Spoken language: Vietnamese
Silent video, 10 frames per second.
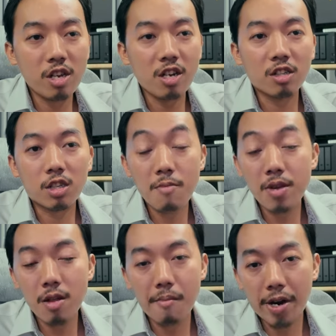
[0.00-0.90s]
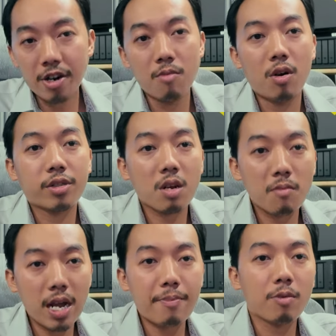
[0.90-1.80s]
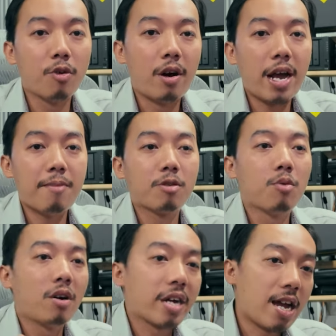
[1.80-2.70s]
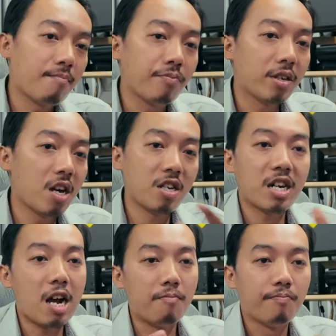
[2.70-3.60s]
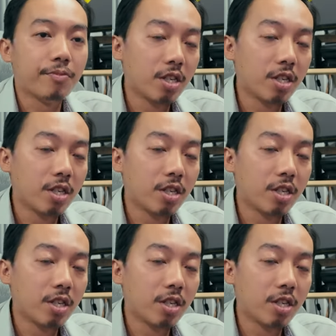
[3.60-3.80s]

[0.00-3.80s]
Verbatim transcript: chỉ sim element rồi một sim lab rồi một app rồi một kém ai vậy đào